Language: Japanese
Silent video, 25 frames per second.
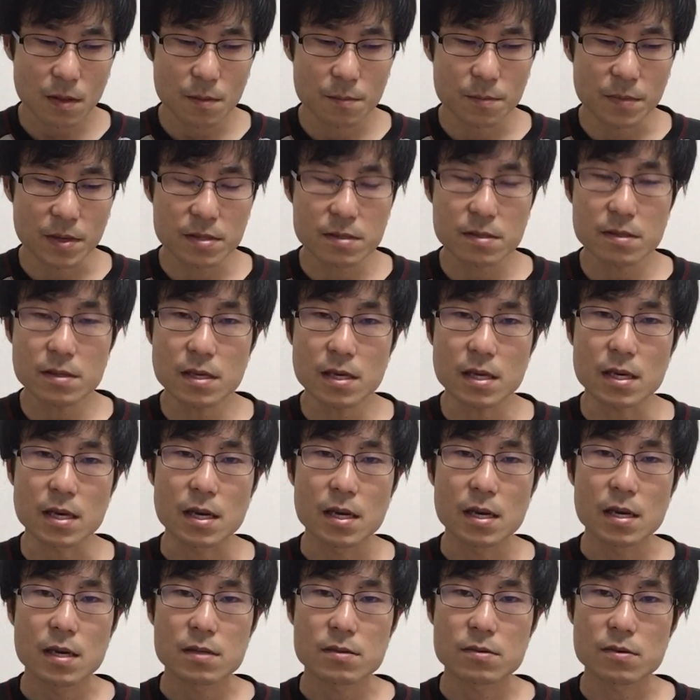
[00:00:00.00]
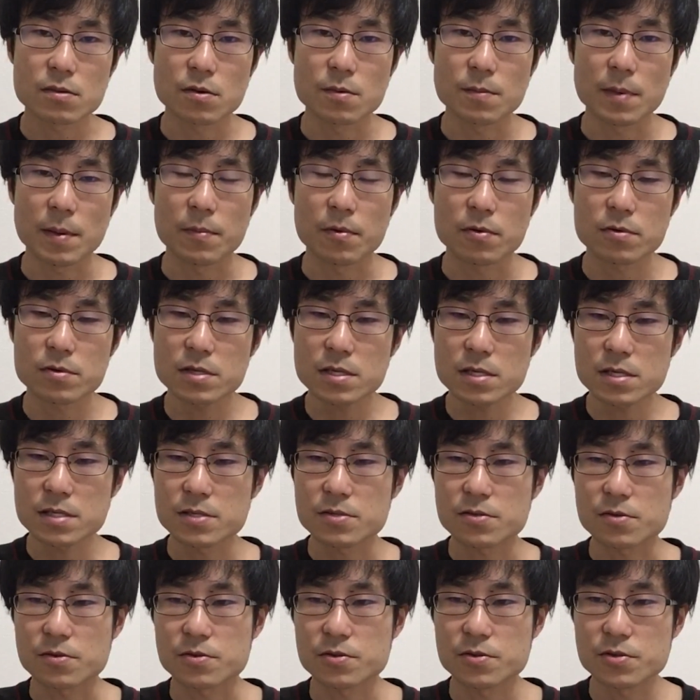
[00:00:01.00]
別にその、まあ、僕自身
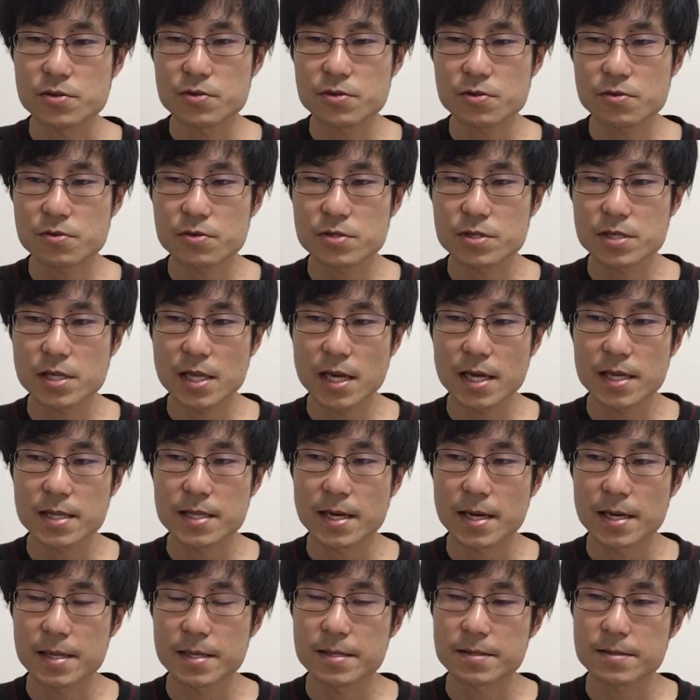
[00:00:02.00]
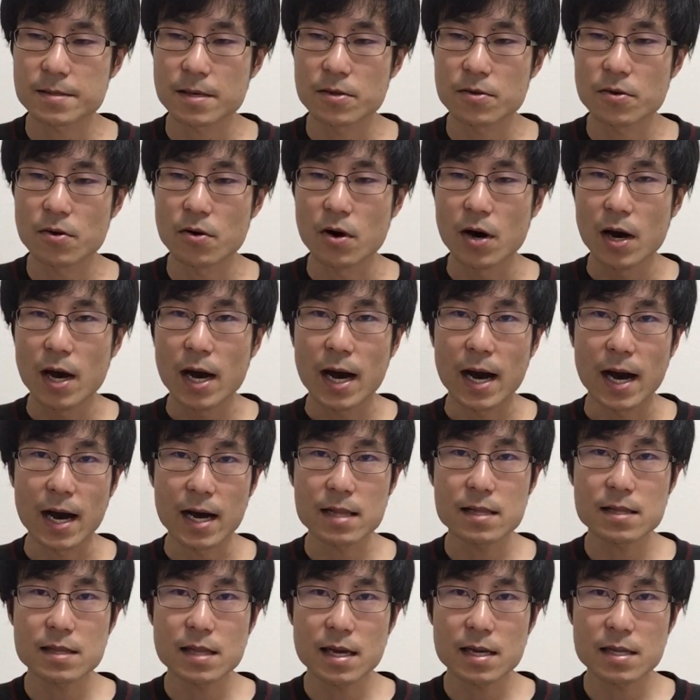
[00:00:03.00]
就職してないんであれですけど
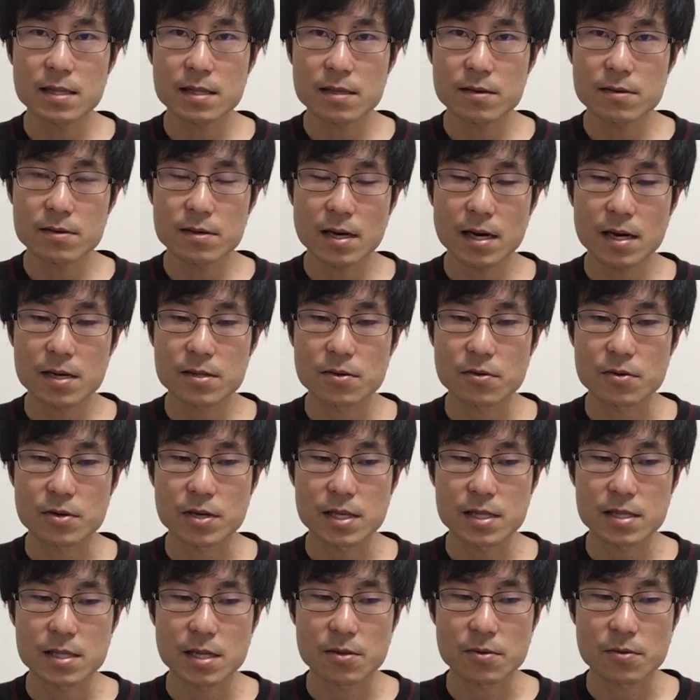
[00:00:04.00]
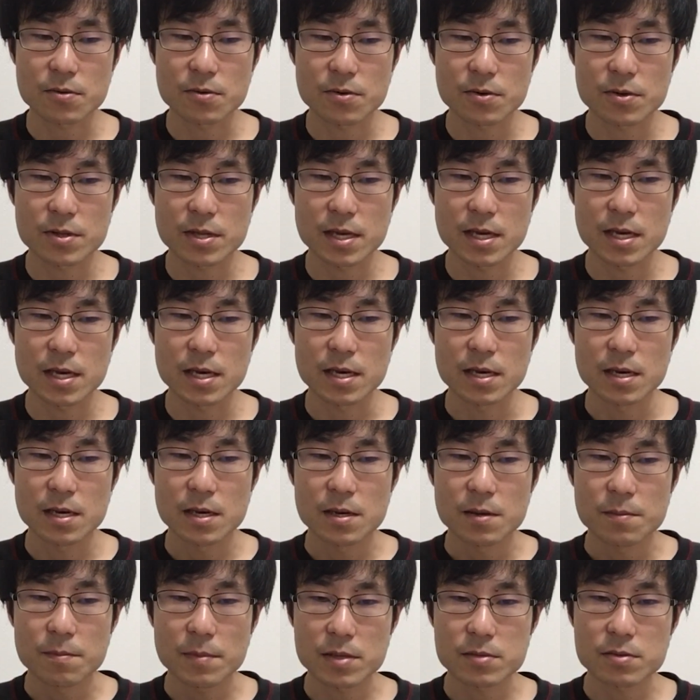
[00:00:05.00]
半大っていうカードを切ったところで
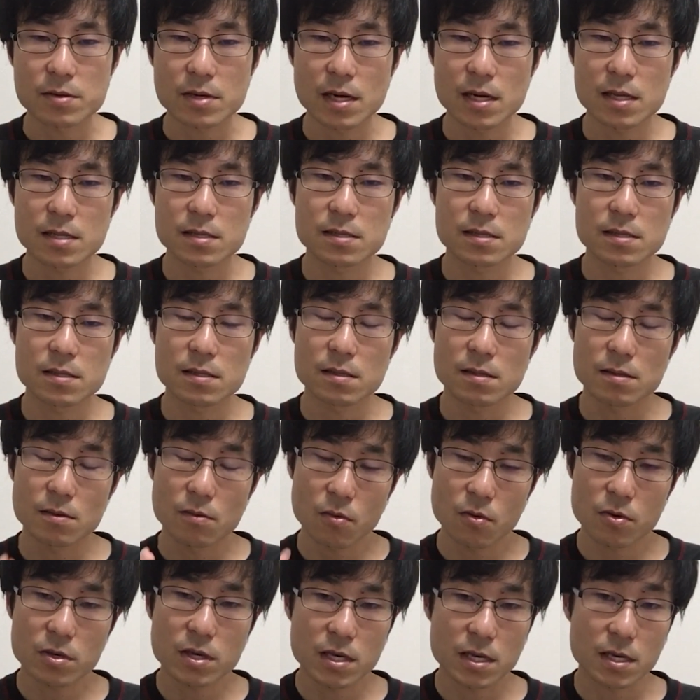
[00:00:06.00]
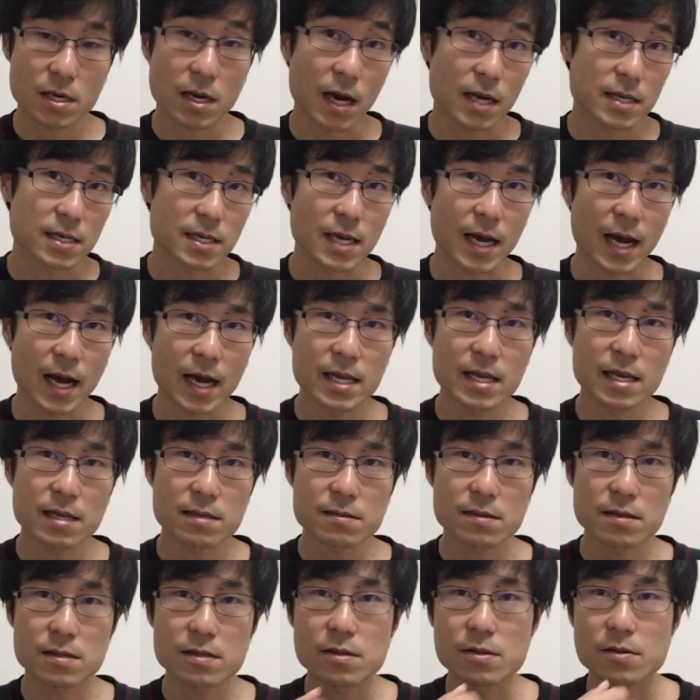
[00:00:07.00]
まあそれは大きい会社に入りや
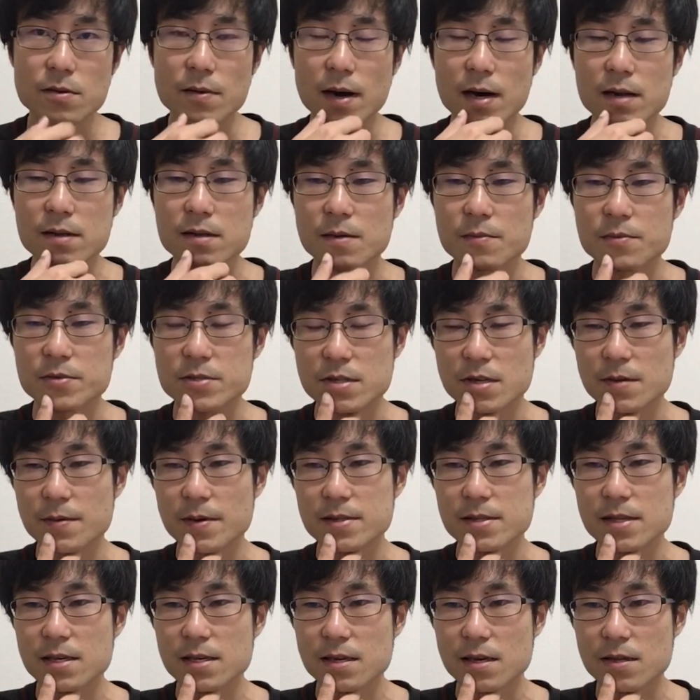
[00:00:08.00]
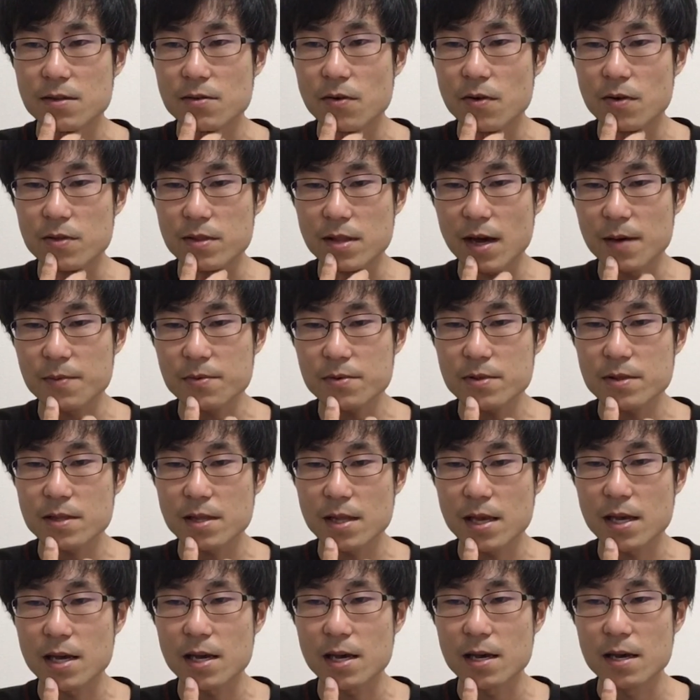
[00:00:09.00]
すいっていうのはあるかもしれませんけど多分
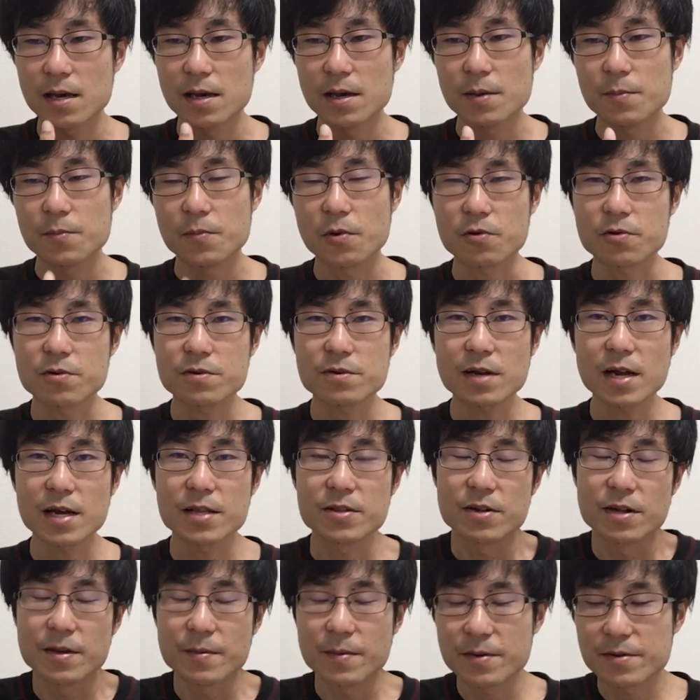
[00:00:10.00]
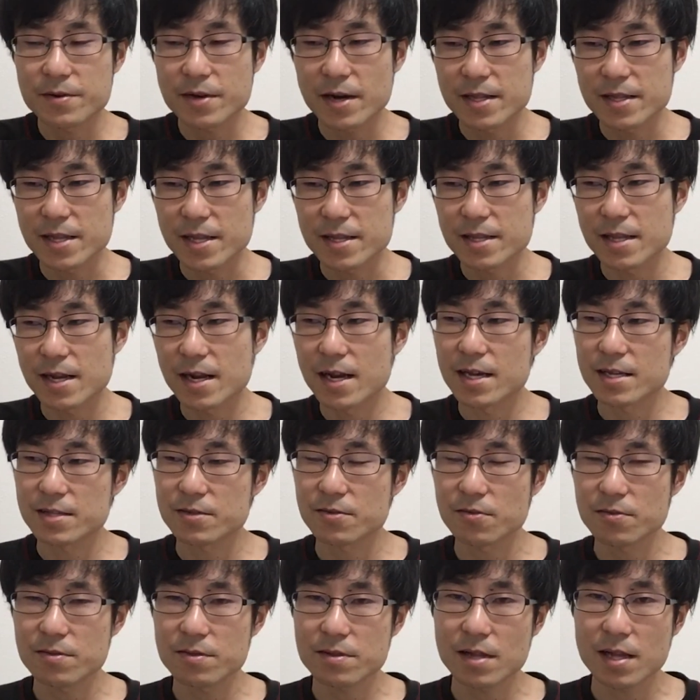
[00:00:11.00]
ね僕ぐらいのレベル感だったら
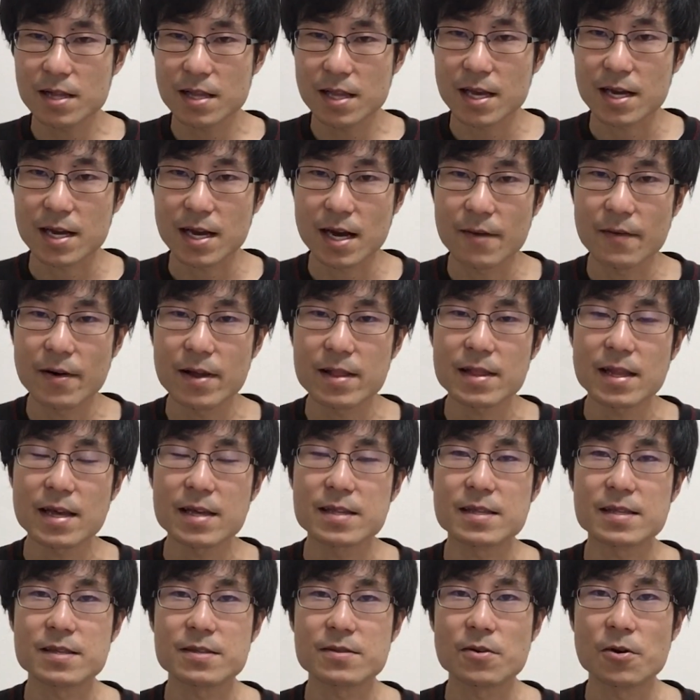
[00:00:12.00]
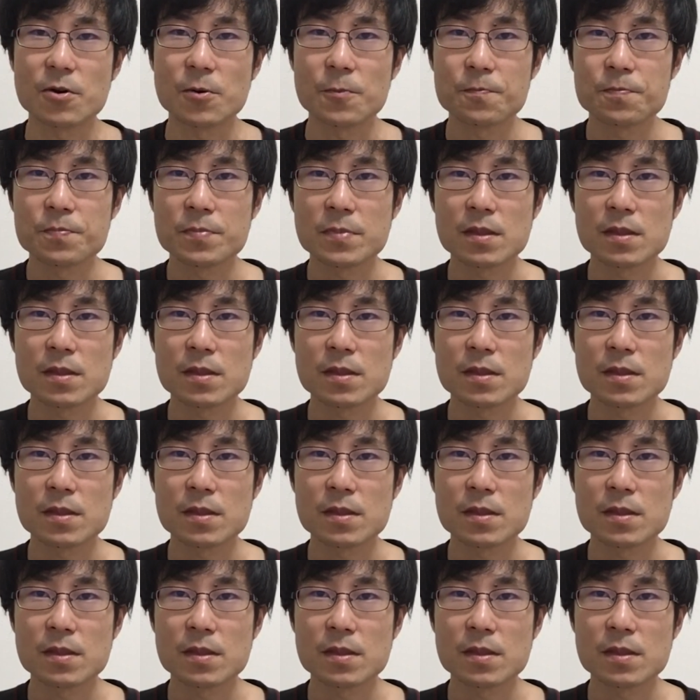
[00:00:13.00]
そんなね変わんないんですよ